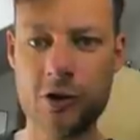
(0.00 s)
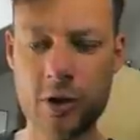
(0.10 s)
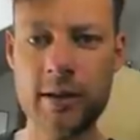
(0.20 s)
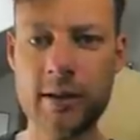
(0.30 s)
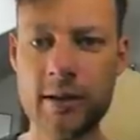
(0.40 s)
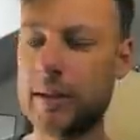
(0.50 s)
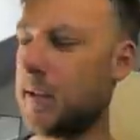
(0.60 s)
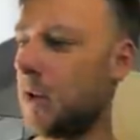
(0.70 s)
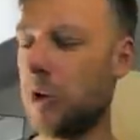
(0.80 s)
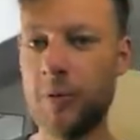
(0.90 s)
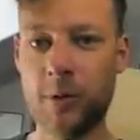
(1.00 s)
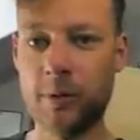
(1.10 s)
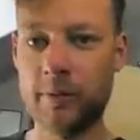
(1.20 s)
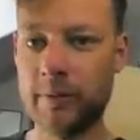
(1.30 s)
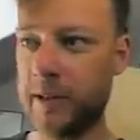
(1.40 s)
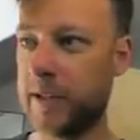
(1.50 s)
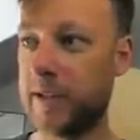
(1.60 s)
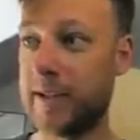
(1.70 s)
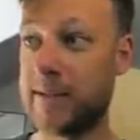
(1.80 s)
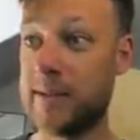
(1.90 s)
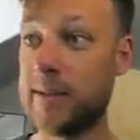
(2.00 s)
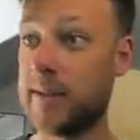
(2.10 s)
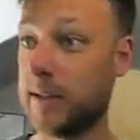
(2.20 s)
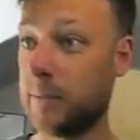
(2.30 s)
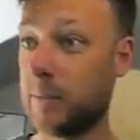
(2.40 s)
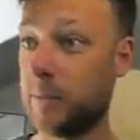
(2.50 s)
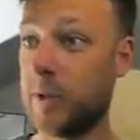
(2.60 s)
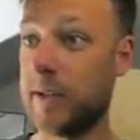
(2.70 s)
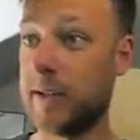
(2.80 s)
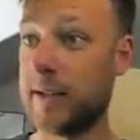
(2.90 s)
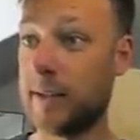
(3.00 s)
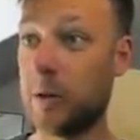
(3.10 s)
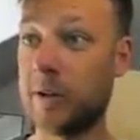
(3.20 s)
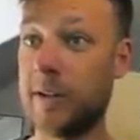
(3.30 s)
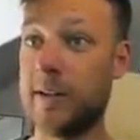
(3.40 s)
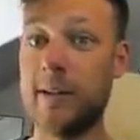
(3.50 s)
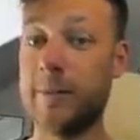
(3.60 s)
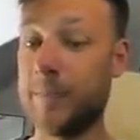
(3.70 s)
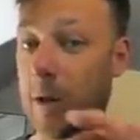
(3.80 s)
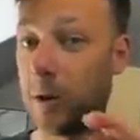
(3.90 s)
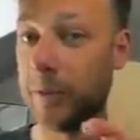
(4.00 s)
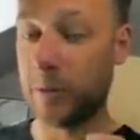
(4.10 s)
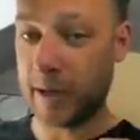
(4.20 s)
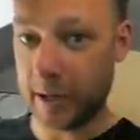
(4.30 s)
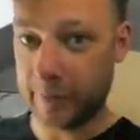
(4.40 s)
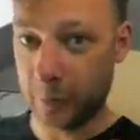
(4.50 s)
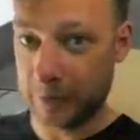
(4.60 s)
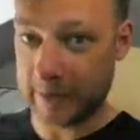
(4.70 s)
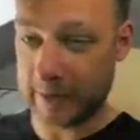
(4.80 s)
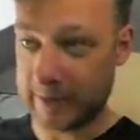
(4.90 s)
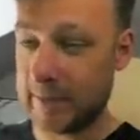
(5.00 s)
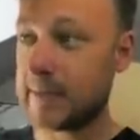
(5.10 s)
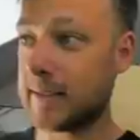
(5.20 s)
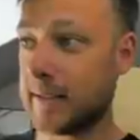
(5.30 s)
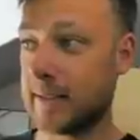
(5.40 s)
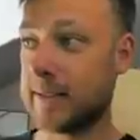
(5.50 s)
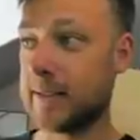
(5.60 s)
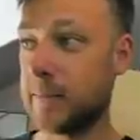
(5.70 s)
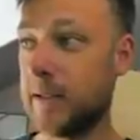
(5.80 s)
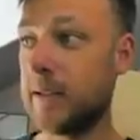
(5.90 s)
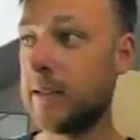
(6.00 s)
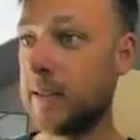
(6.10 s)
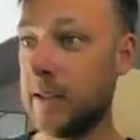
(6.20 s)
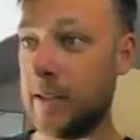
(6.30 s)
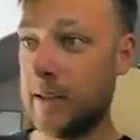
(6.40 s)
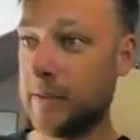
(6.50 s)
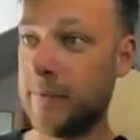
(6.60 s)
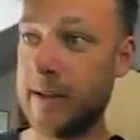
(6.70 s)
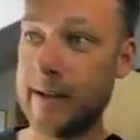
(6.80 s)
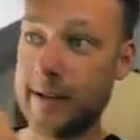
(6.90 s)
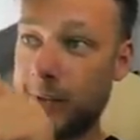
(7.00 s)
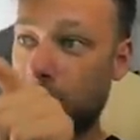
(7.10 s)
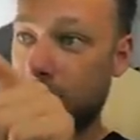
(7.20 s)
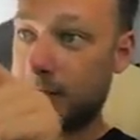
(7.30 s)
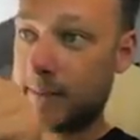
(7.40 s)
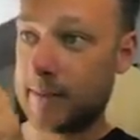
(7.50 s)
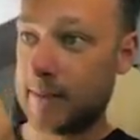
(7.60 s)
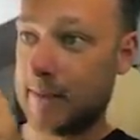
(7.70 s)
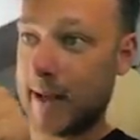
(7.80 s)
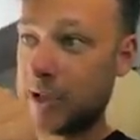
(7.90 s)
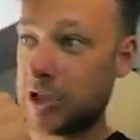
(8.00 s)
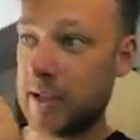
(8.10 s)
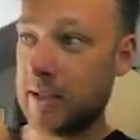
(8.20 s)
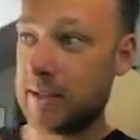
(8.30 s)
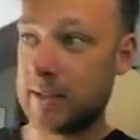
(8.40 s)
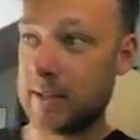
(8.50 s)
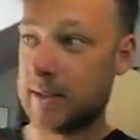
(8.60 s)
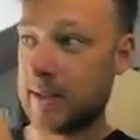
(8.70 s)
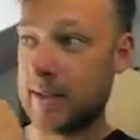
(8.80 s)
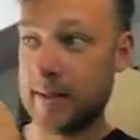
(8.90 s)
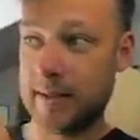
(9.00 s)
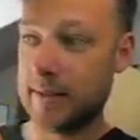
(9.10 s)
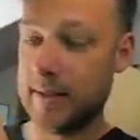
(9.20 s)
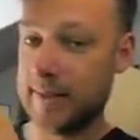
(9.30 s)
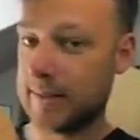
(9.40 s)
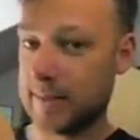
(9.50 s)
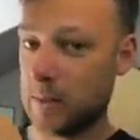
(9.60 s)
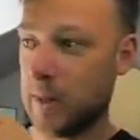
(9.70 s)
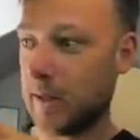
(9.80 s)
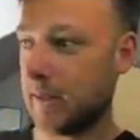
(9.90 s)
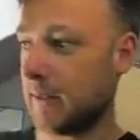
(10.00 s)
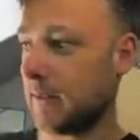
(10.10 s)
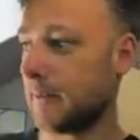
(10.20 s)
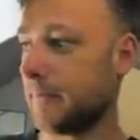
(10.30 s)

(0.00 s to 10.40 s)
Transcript: Jogger genau im toten Winkel. Also diese Antwortmöglichkeit ist auch richtig. Auch wenn du keine Fußgänger siehst, ganz, ganz wichtig. Wenn sowas dasteht, dann ist das immer richtig.